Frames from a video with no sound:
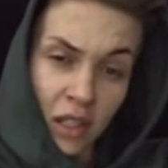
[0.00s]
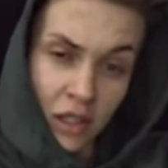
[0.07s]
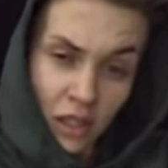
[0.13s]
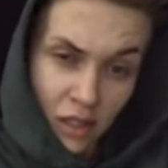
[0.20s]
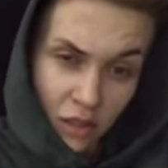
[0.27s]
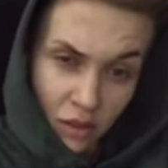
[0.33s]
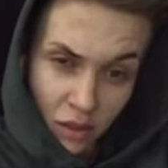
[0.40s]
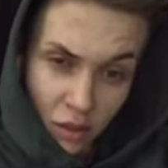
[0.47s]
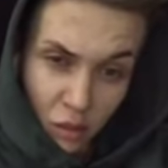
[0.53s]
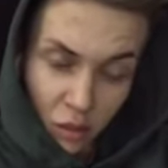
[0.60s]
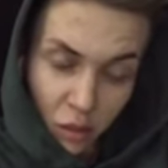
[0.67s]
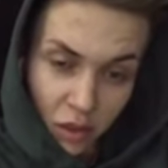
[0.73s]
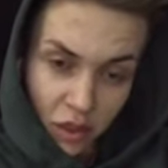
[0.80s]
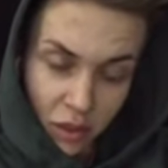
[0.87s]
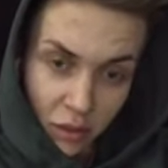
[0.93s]
от своей
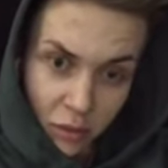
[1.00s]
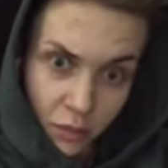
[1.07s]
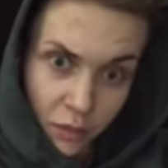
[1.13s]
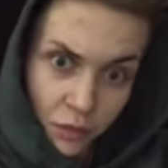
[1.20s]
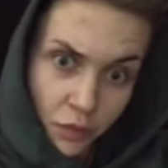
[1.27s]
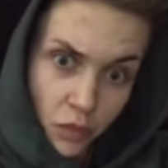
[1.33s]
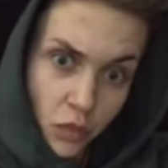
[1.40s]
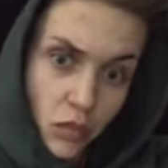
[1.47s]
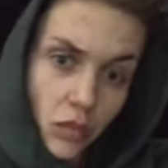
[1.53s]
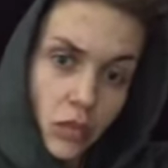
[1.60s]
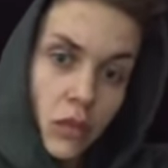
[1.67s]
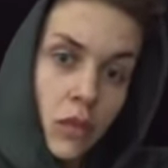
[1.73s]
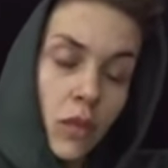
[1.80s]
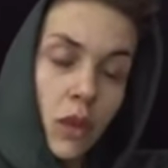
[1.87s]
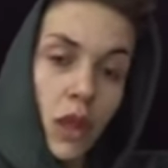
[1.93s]
мимики.
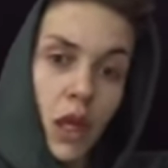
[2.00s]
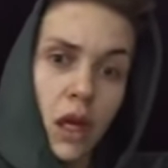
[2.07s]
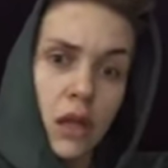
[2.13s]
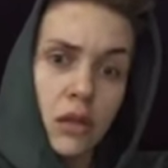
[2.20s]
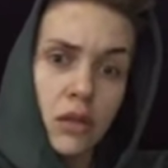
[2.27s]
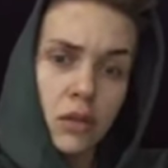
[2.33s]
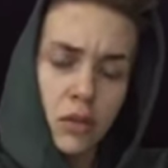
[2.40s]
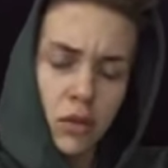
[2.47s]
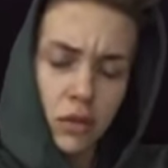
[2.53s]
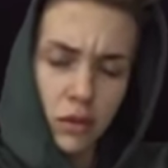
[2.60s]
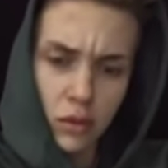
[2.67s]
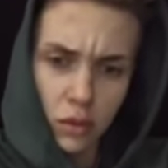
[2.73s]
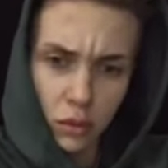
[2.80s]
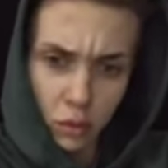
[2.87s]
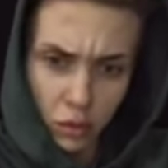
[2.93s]
В четвертом
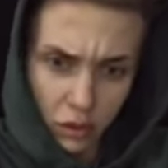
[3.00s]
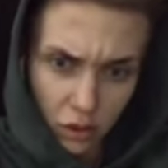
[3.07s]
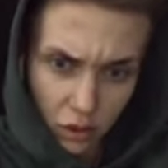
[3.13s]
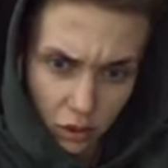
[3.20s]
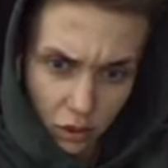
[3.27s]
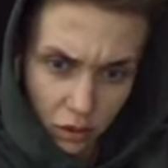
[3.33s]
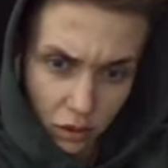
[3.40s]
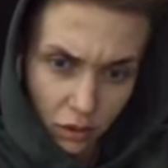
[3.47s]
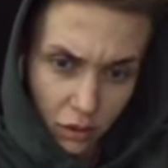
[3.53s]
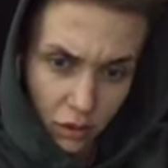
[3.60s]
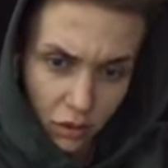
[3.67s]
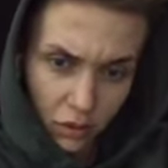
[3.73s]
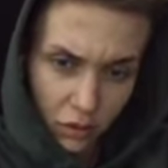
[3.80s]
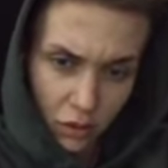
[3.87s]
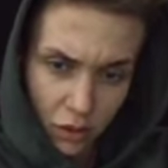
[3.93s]
какое-то убитое
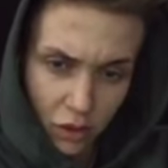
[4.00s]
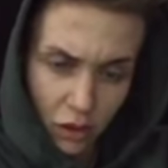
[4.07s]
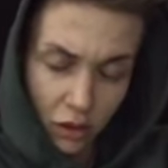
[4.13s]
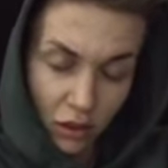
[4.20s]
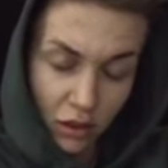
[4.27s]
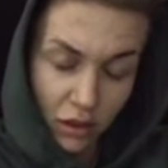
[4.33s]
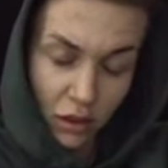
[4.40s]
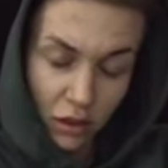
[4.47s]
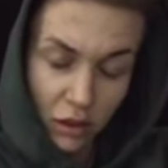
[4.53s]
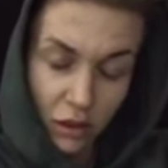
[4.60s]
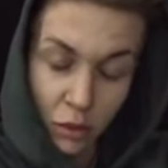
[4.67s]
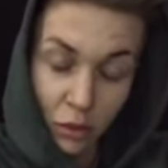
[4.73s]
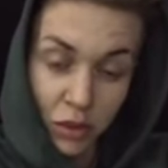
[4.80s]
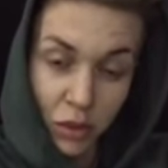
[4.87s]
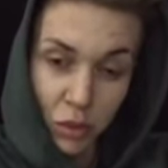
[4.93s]
выражение лица,
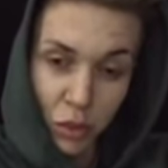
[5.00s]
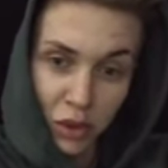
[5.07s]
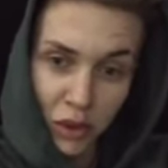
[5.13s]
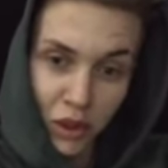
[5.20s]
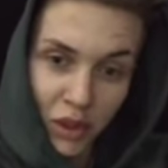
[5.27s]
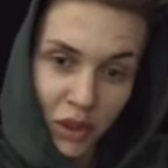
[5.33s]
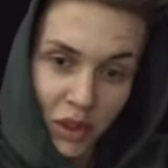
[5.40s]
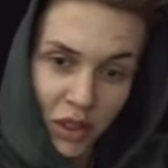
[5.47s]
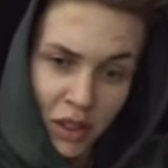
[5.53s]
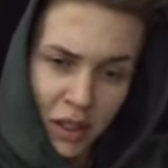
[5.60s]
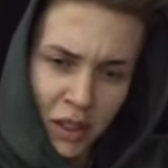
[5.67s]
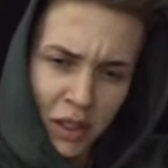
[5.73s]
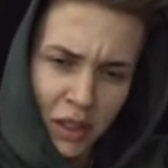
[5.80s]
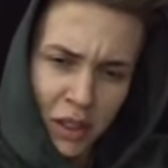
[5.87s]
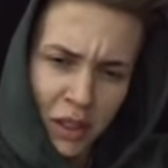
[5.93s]
надо поспать.
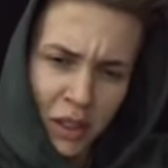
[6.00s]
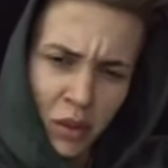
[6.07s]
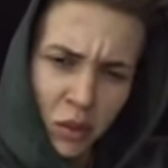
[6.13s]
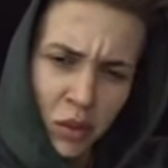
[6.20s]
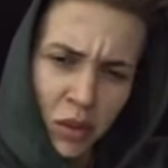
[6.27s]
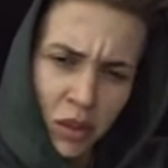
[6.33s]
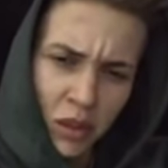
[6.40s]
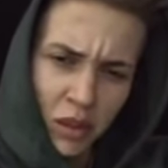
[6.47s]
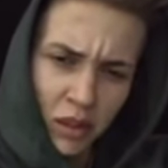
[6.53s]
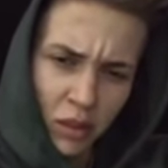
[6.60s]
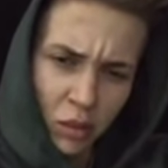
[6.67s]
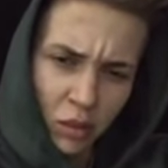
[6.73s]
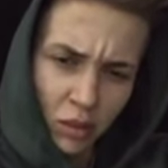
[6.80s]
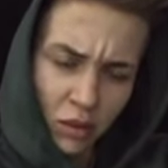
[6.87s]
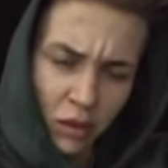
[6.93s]
Милася,
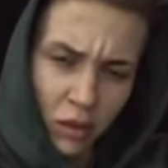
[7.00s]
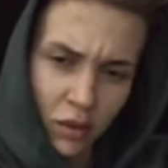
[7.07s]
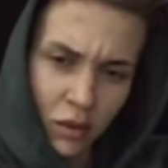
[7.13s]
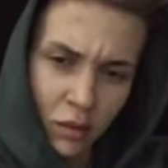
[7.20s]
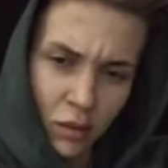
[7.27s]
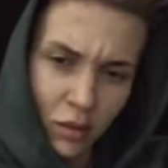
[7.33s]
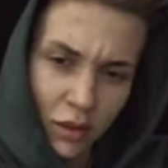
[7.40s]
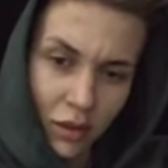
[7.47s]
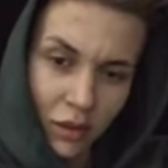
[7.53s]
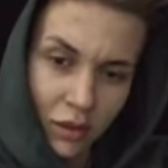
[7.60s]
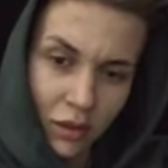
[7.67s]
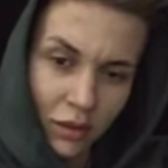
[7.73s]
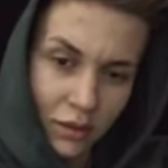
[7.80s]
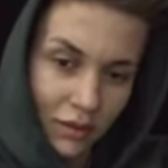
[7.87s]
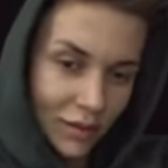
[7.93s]
бруталка моя.
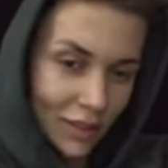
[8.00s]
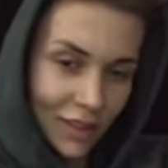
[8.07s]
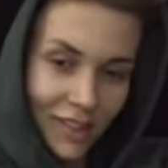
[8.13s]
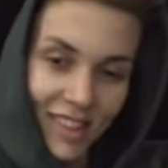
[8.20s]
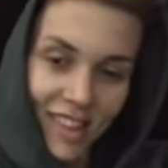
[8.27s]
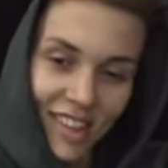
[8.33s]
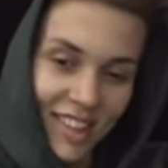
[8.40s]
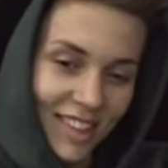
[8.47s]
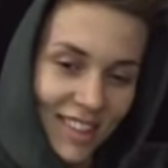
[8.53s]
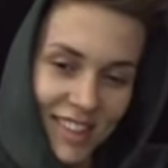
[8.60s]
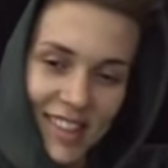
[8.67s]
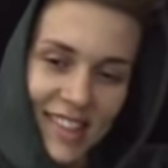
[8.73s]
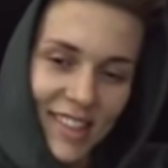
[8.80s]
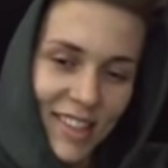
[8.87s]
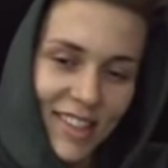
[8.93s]
Нет,
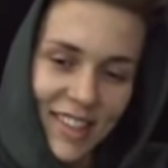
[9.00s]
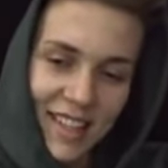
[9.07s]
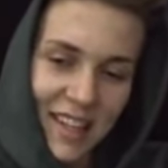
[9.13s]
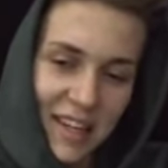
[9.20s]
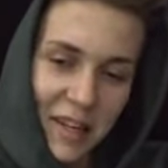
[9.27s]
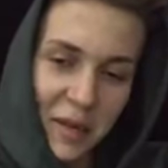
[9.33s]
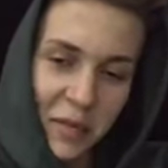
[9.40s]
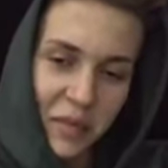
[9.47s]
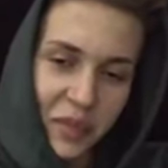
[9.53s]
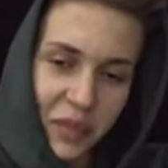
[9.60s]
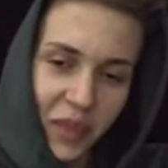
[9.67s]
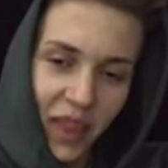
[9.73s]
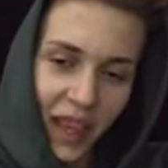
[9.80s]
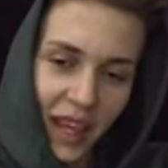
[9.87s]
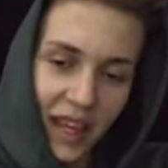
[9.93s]
я не чья.
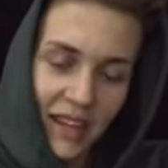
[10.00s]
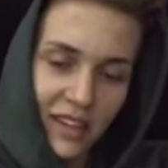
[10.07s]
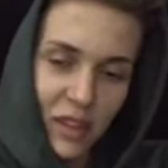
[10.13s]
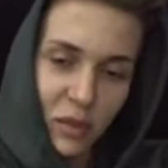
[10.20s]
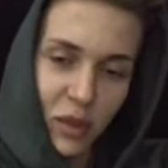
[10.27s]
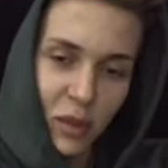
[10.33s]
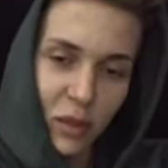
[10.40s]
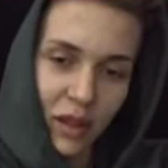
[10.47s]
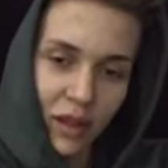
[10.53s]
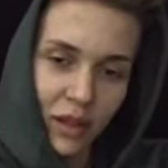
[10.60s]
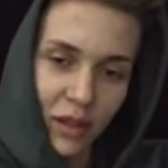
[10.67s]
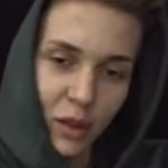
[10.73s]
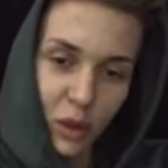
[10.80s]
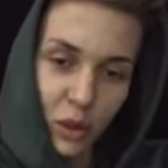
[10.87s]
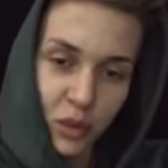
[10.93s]
Я себе
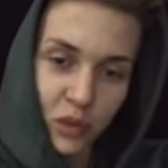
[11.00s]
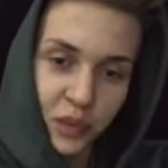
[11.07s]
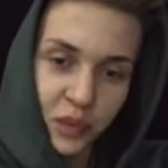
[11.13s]
принадлежу.